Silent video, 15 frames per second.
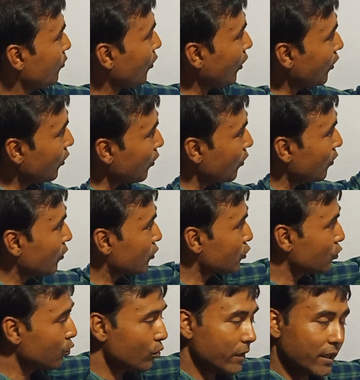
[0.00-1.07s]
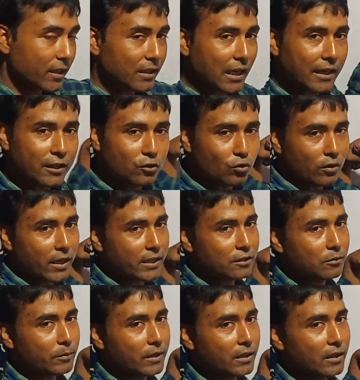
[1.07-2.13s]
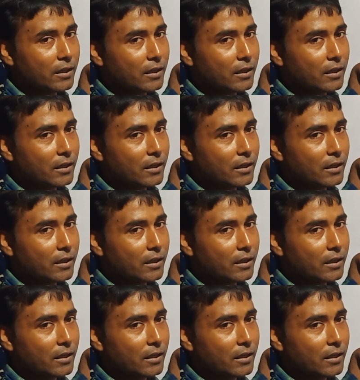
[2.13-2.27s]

বর্ণগুলো সুরে তালে চলে আসবে